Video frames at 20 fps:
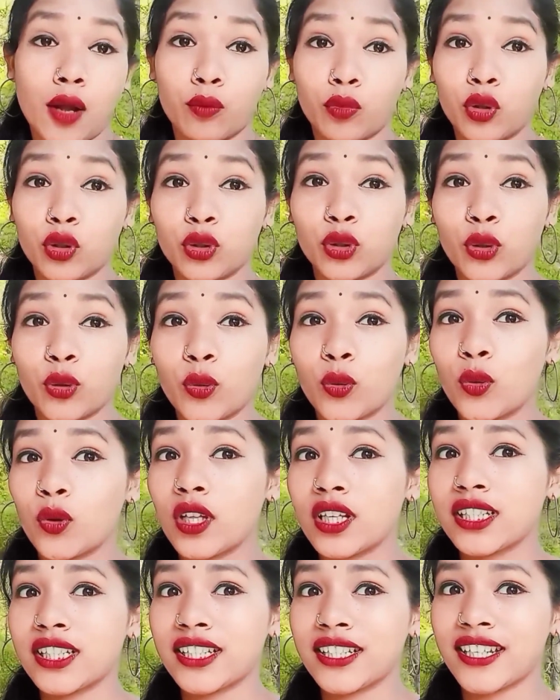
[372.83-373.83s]
हमको
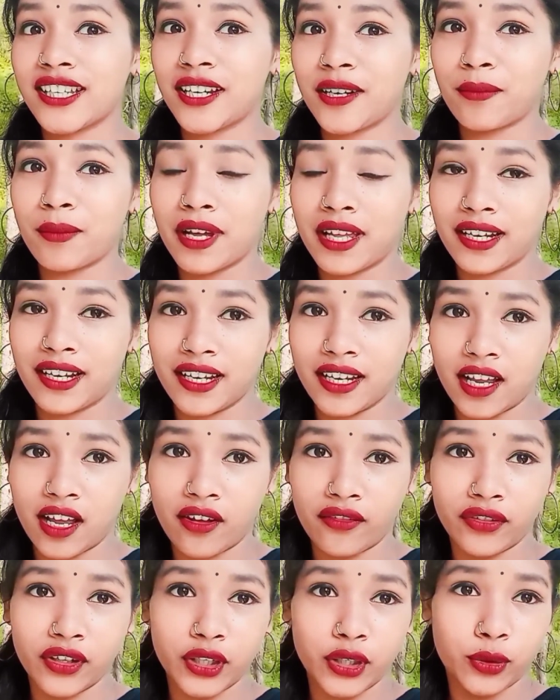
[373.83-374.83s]
थोड़ा सा शर्म आ रहा है
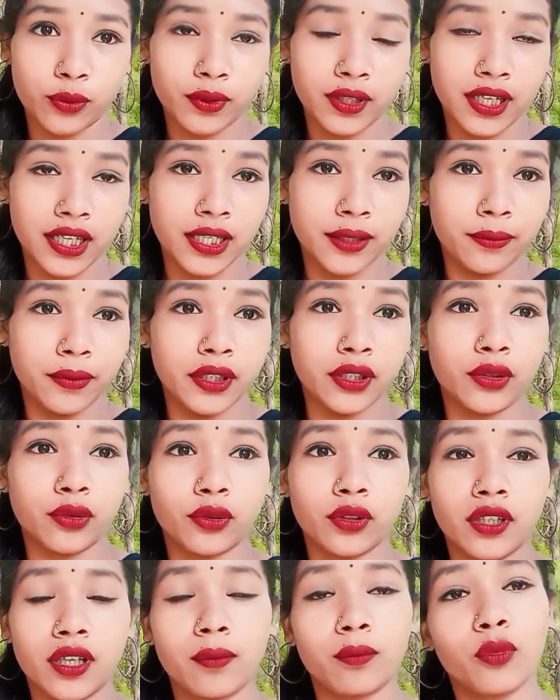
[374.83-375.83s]
यहाँ वीडियो बनाने में
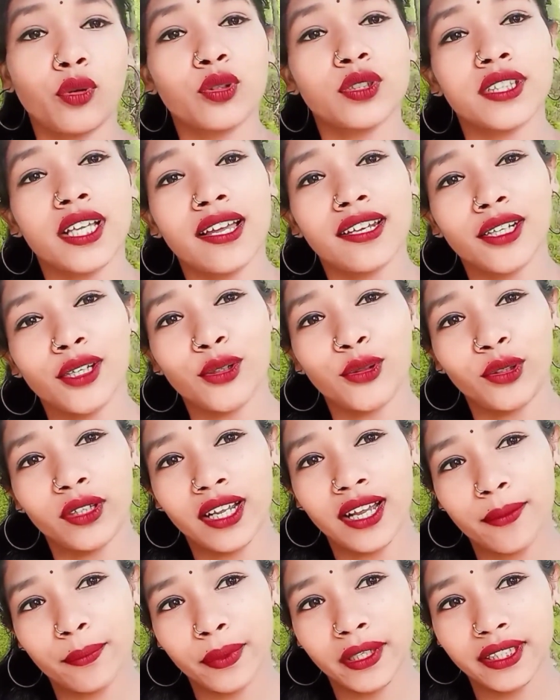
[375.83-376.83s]
क्योंकि हमको सारे
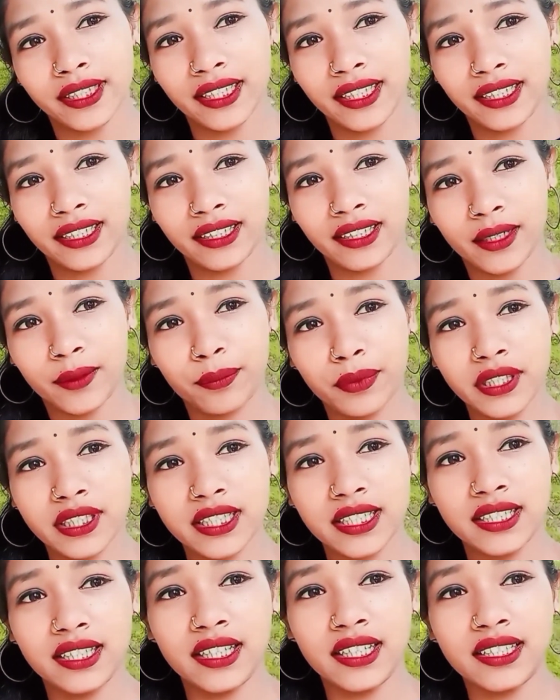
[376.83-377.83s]
लोग यहाँ पर देख रहे हैं
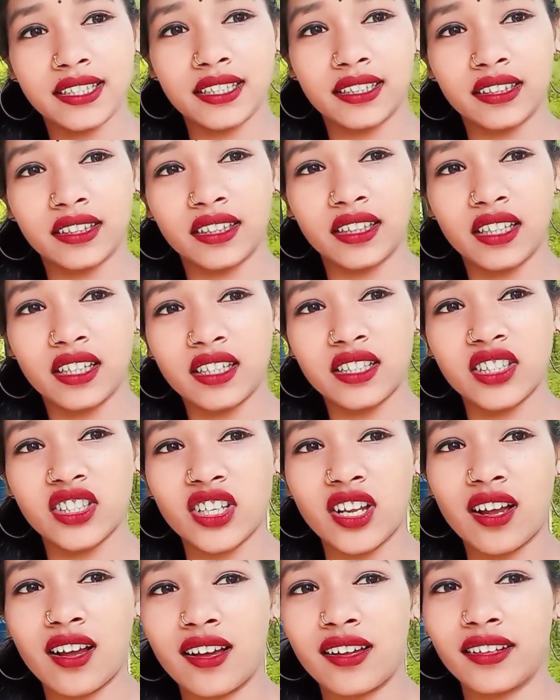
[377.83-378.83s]
पीछे देख सकते
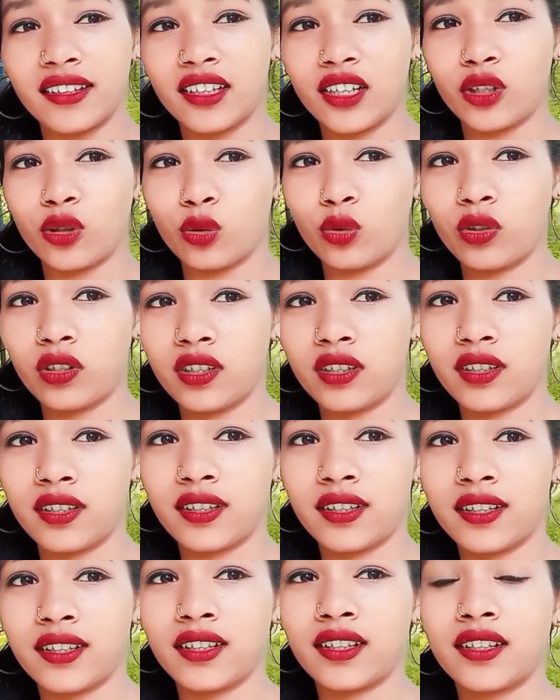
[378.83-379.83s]
हैं जा रहे हैं लोग
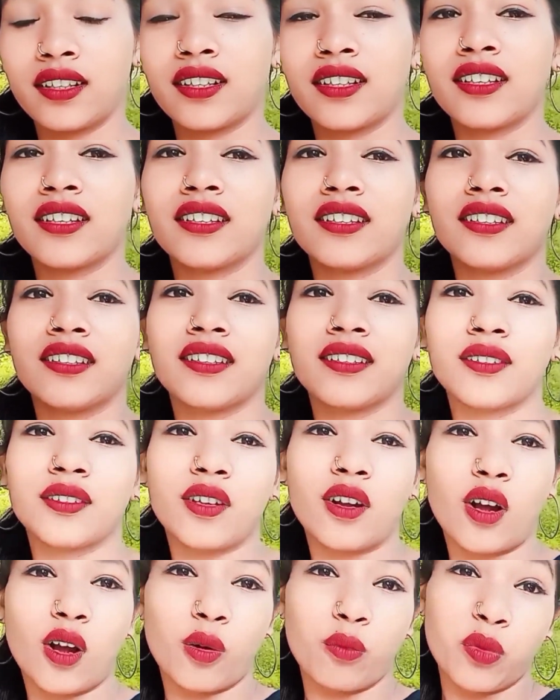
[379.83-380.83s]

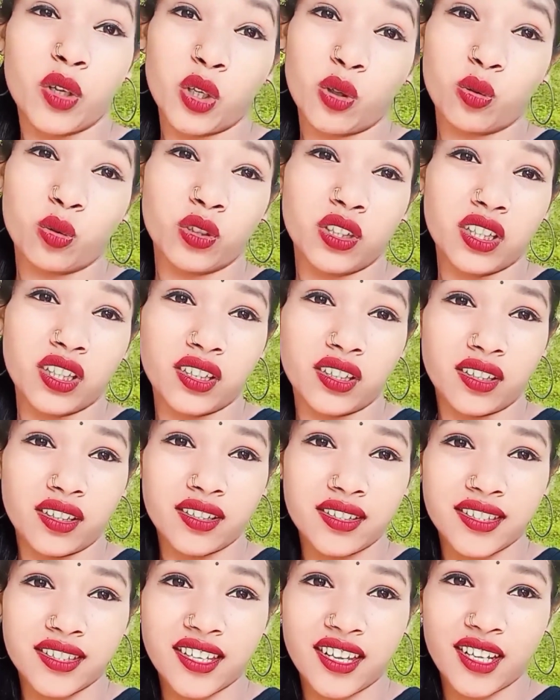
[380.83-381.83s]
हम ही को देख
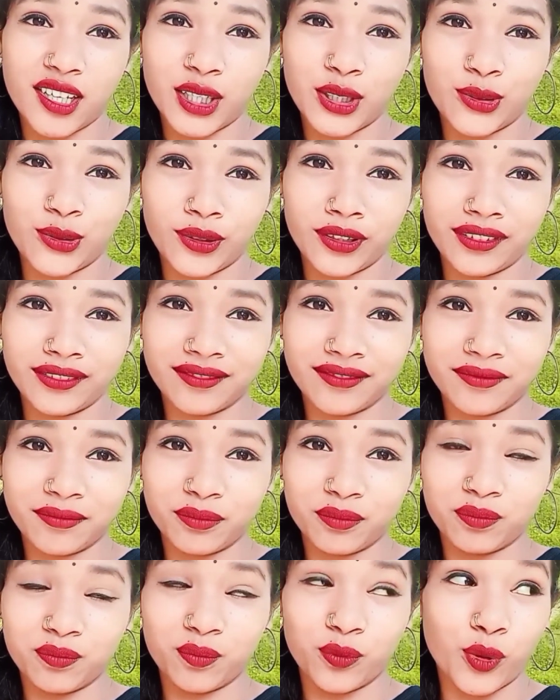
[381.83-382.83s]
रहे हैं सारे कोई
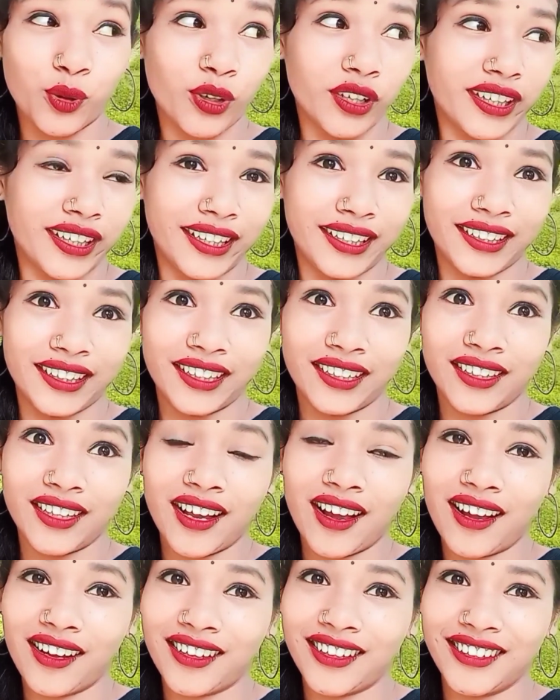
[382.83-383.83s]
बोल रहे हैं कि
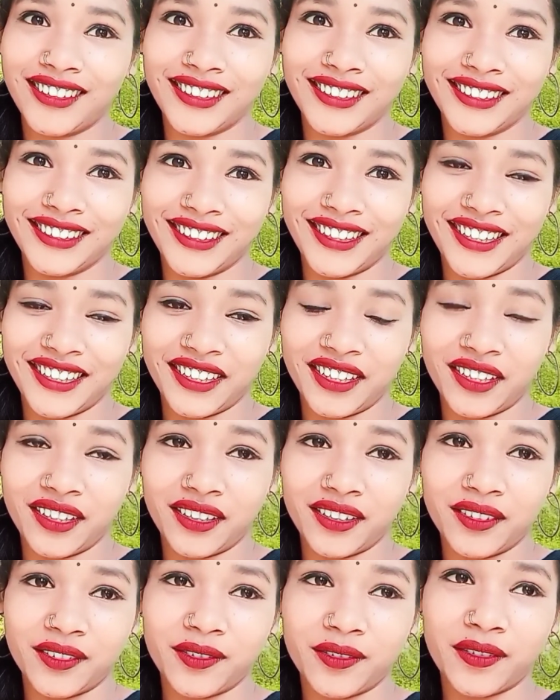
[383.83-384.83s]
क्या कर रही है
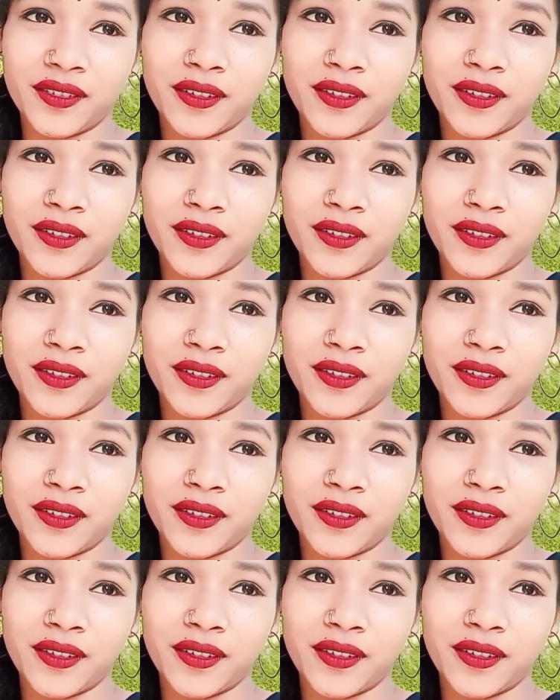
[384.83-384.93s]
ये